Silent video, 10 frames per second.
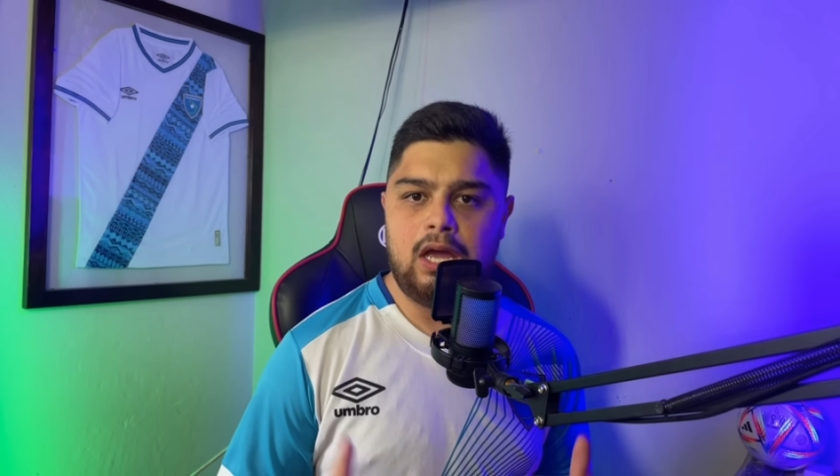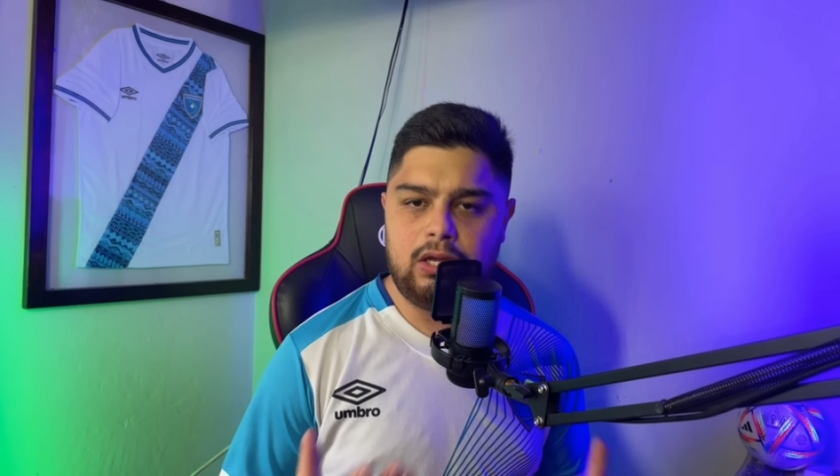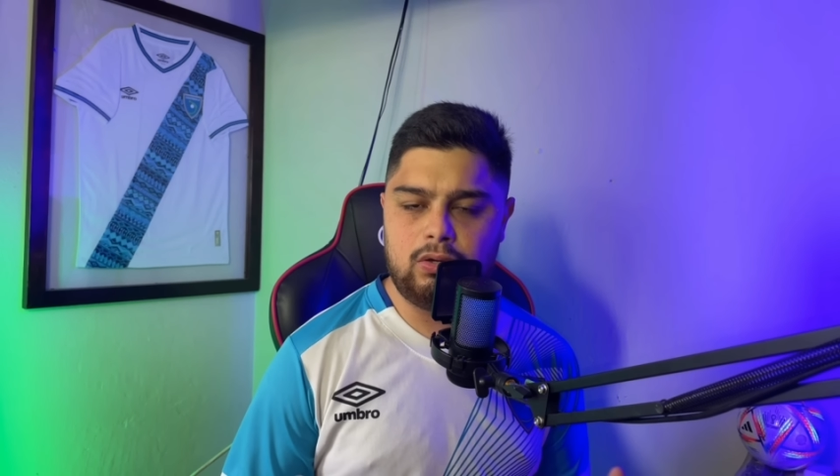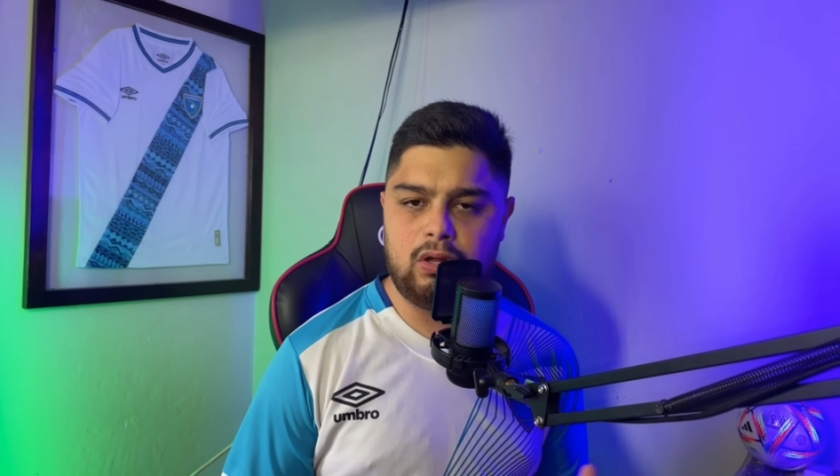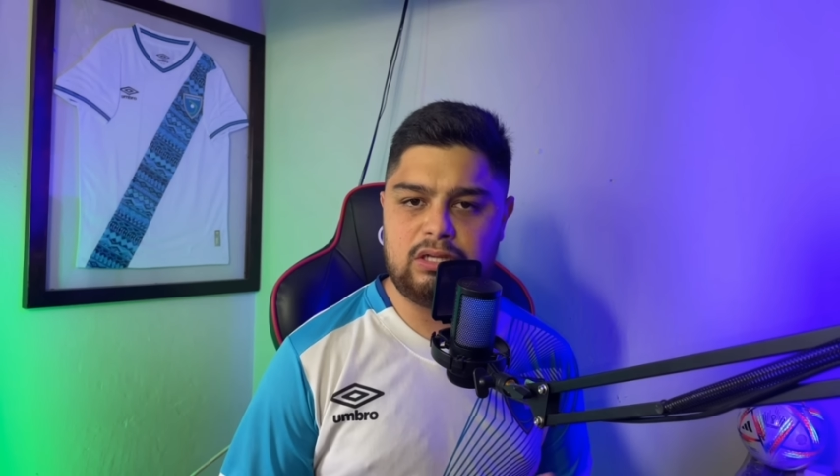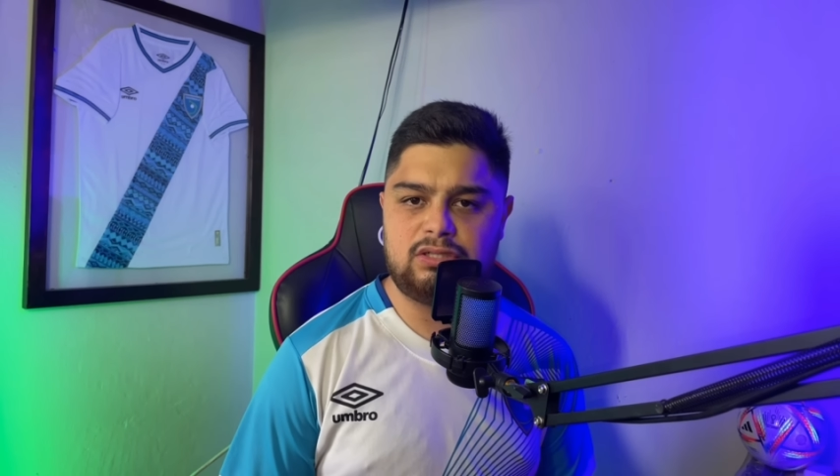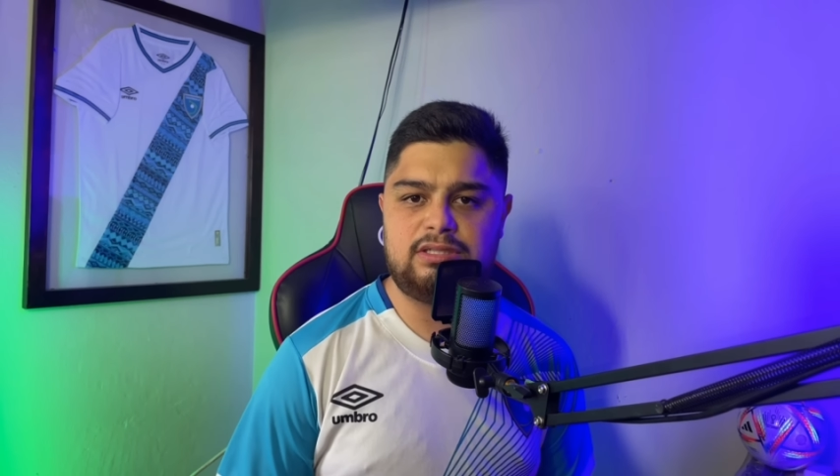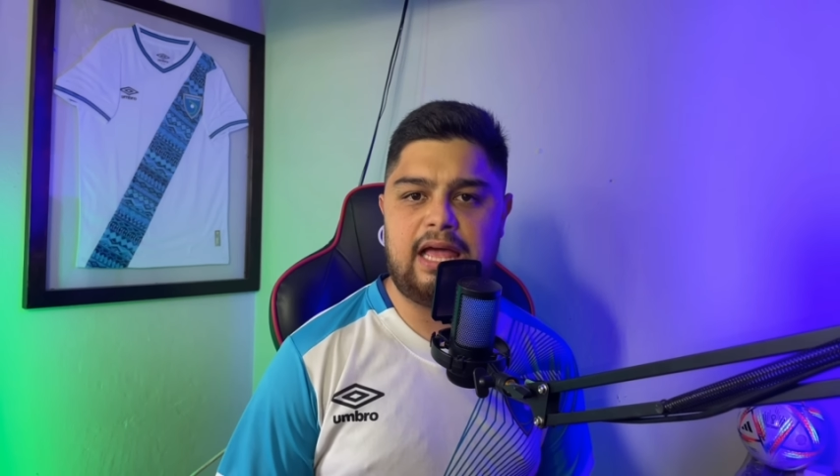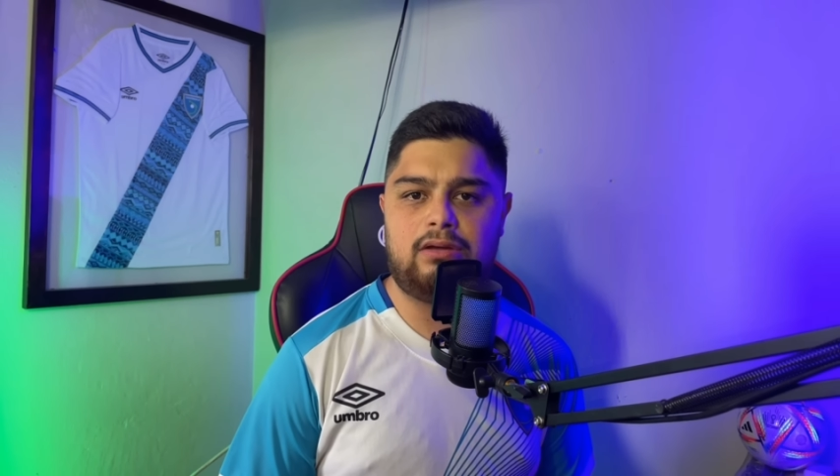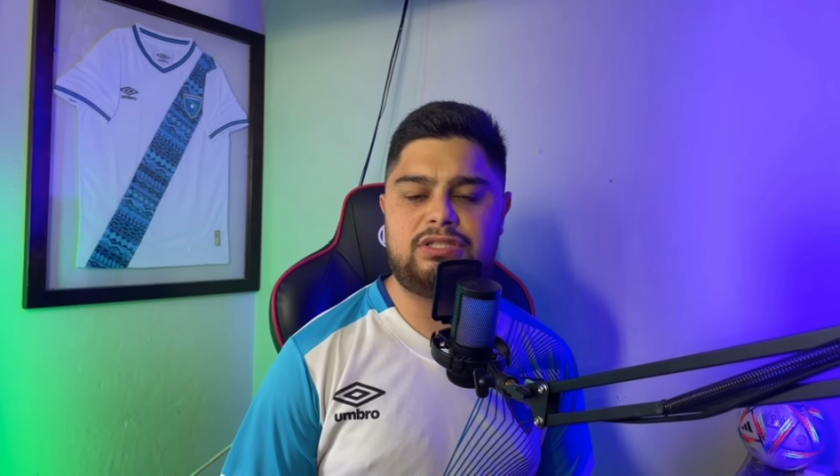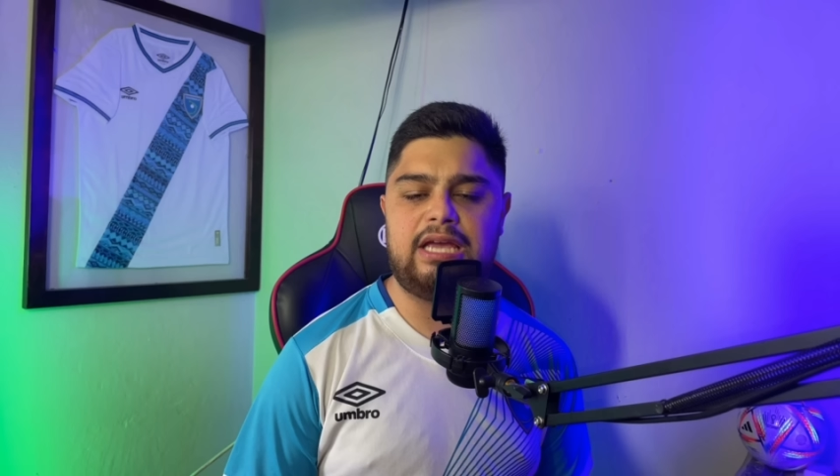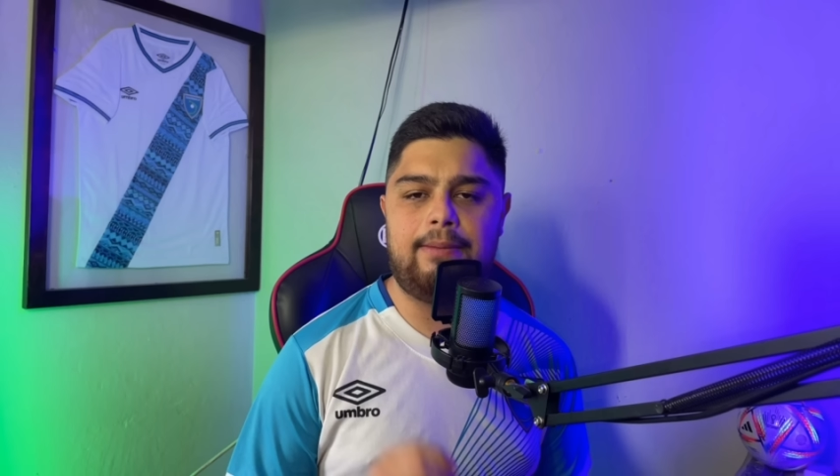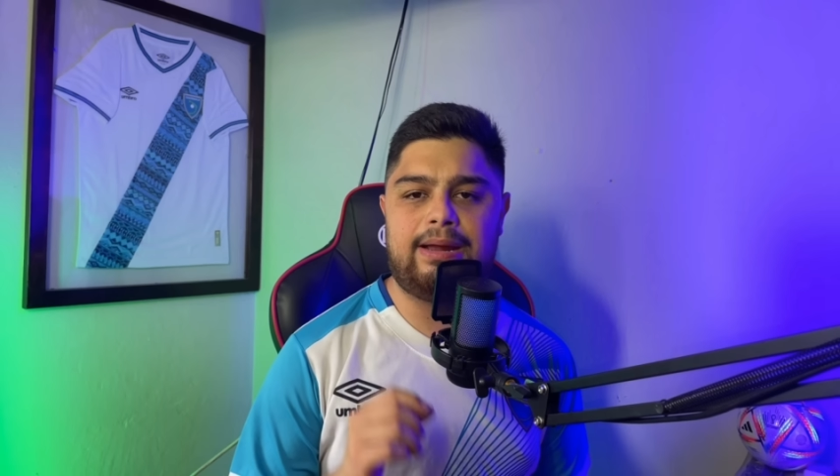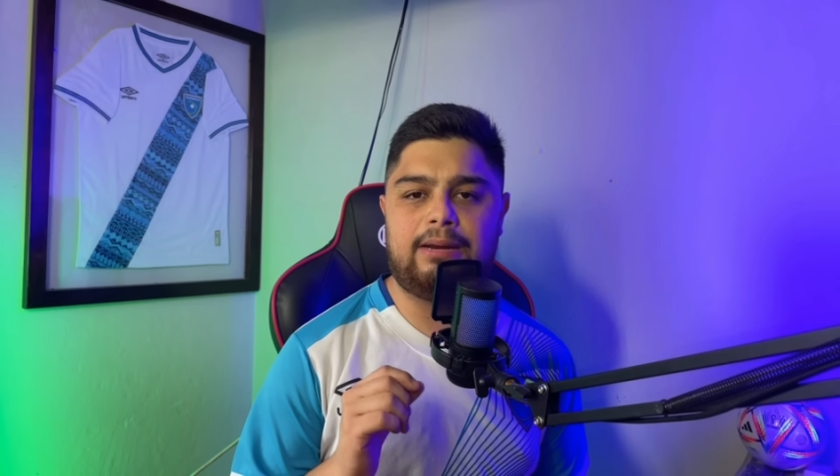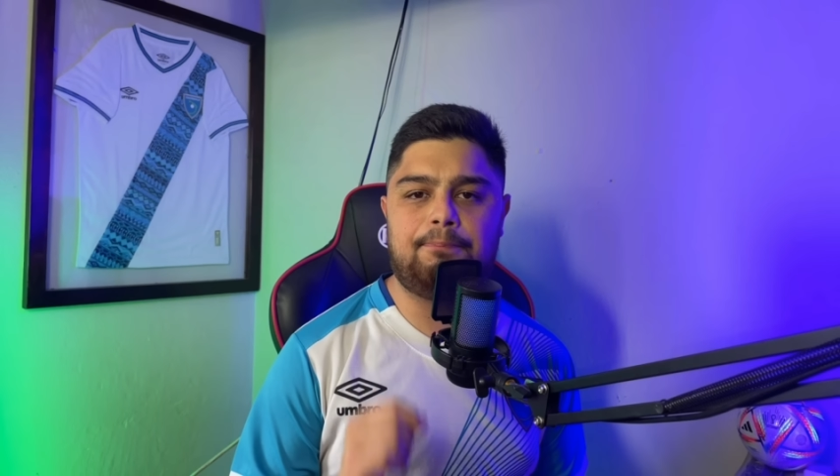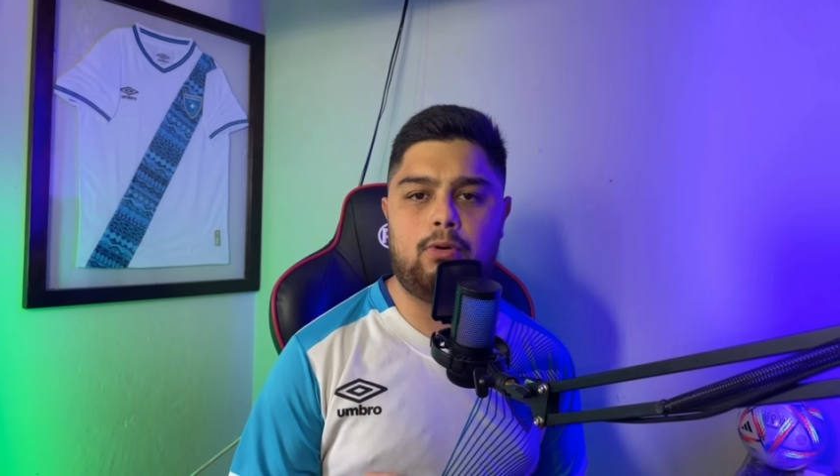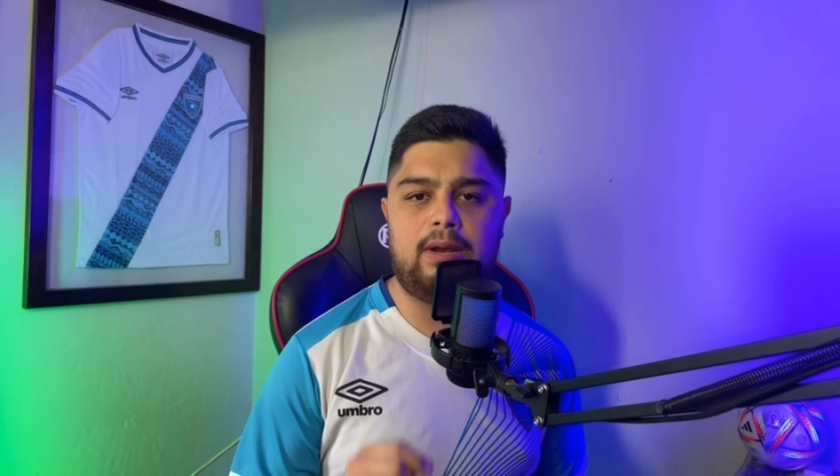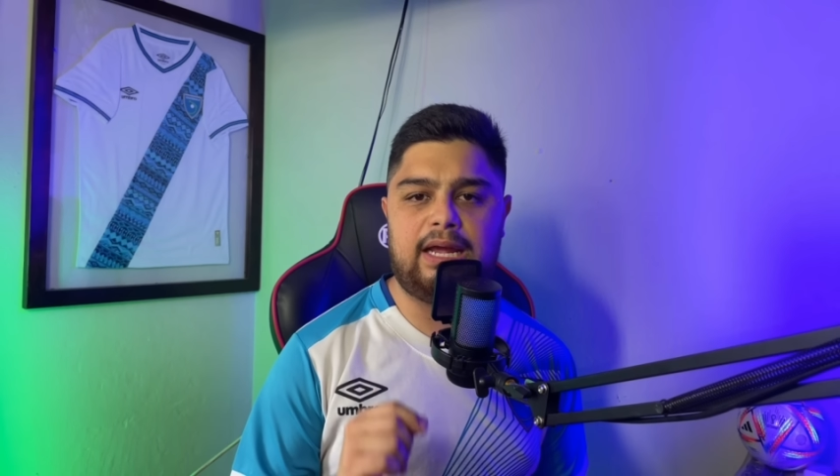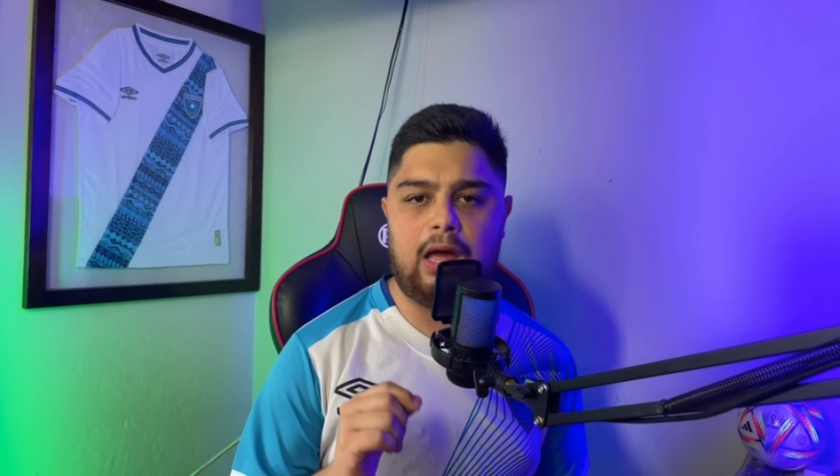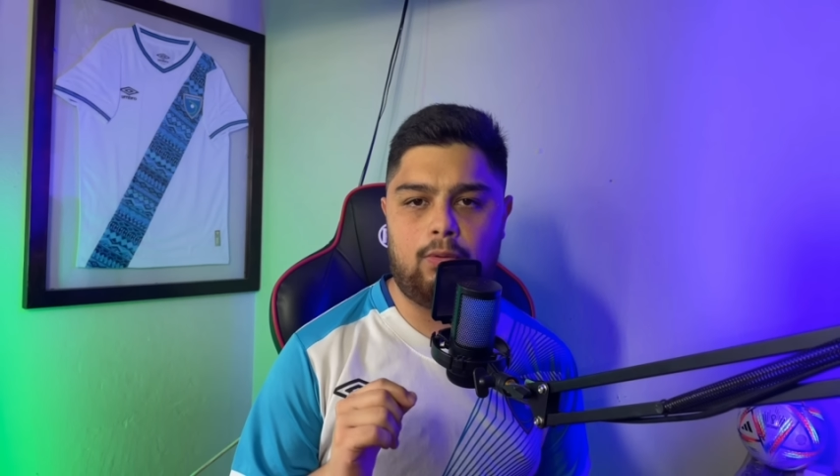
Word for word: y uno de esos lados se llama República